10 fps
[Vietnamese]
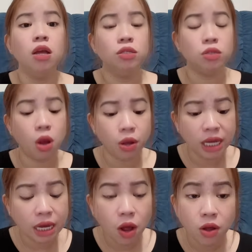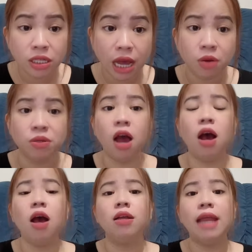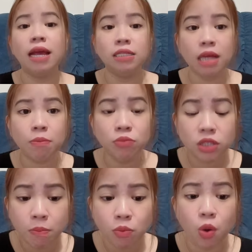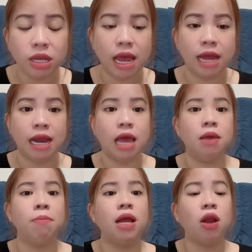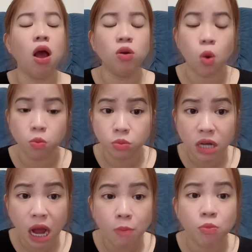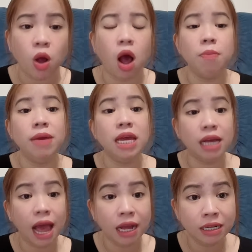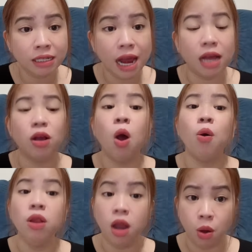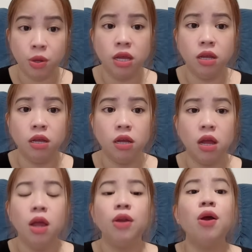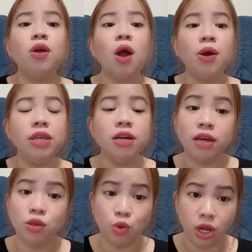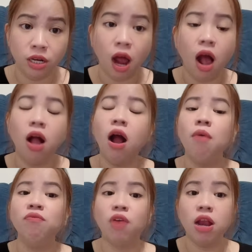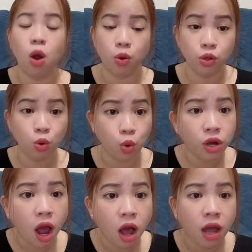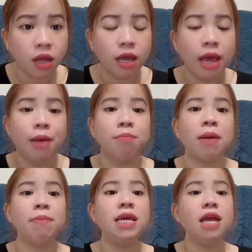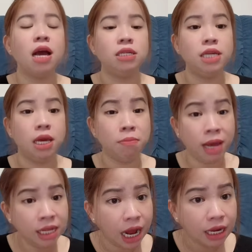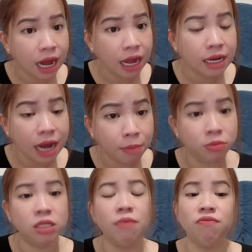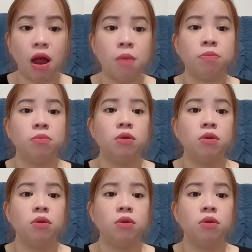rồi cái con cháu đó đang sống trong ngôi nhà này mà nó cũng không có biết ăn năn hối lỗi nó coi như cái chuyện đó không phải lỗi của nó mà bây giờ chị mấy tháng nay nằm trong phòng